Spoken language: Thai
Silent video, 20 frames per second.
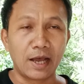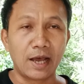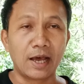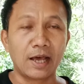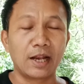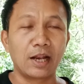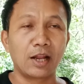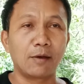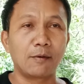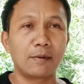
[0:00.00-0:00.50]

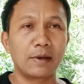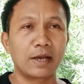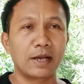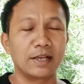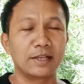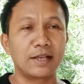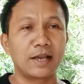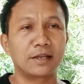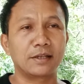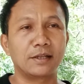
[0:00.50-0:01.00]
อาเล่าว่า
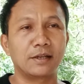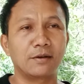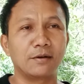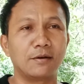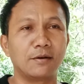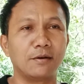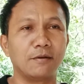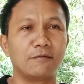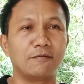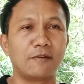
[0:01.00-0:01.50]
กายยักษ์เนี่ย
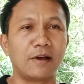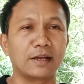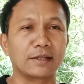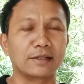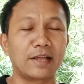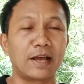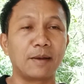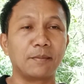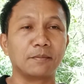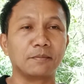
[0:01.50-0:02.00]
ก็ฟัง
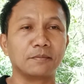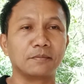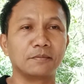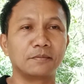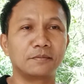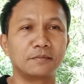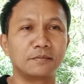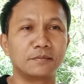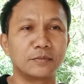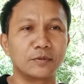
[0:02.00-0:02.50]
ธรรม
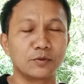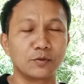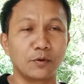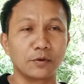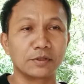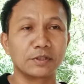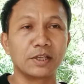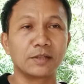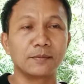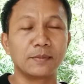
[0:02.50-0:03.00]

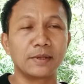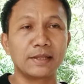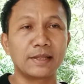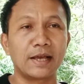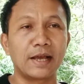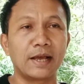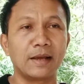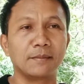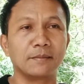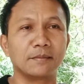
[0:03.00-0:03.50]
ส่งจิตไป
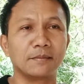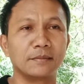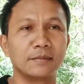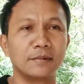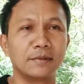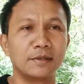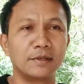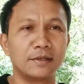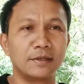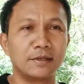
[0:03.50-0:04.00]
ตาม
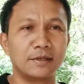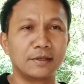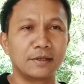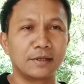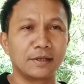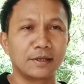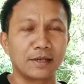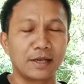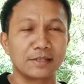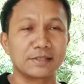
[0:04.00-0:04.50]

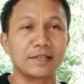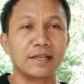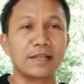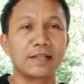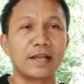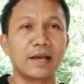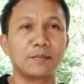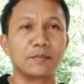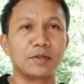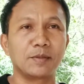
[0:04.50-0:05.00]
กระแส
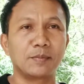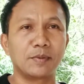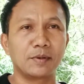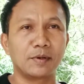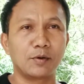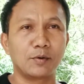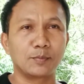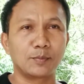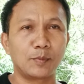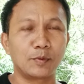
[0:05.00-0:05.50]
ธรรม ที่พ
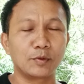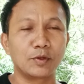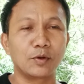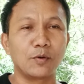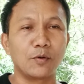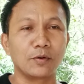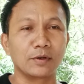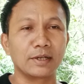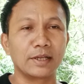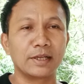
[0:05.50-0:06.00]
ระพุทธ
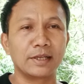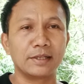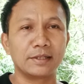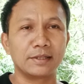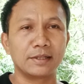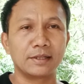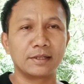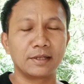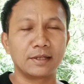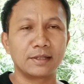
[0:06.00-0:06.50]
องค์ได้
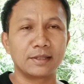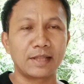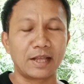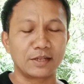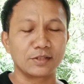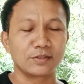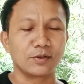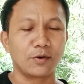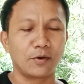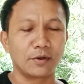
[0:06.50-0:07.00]

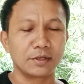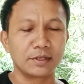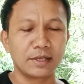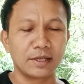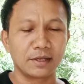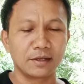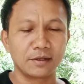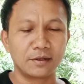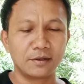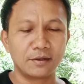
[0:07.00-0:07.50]
ตัดสอน
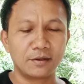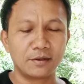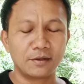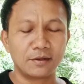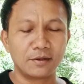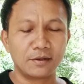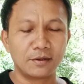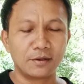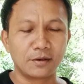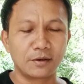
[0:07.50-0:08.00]
เนี่ย
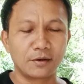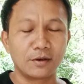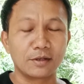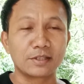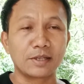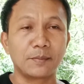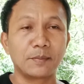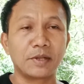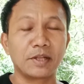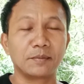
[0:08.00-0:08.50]
ก็
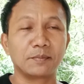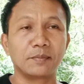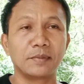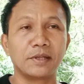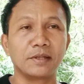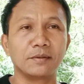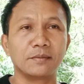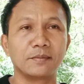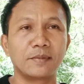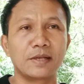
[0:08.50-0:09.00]
สำเร็จ
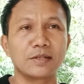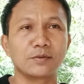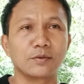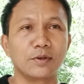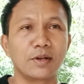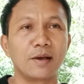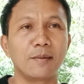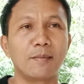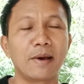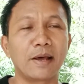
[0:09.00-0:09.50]
เป็นพระส
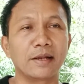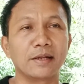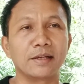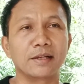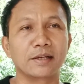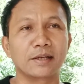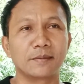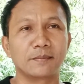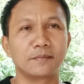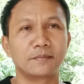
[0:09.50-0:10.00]
สดาบัน
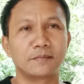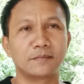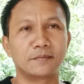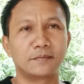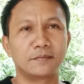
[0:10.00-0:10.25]
นะครับ